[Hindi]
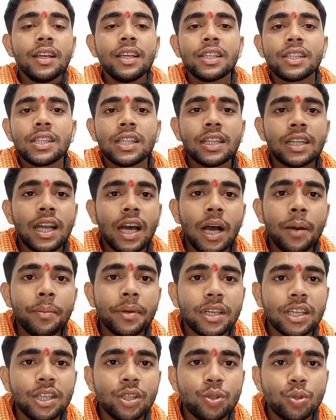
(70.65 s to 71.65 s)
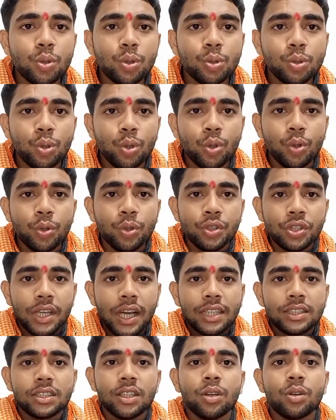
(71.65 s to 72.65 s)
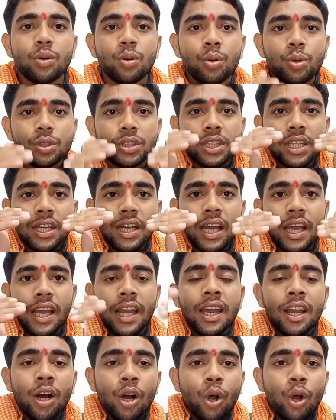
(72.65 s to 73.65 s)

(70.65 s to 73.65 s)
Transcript: इस नाम के जो दोनों जातक होते हैं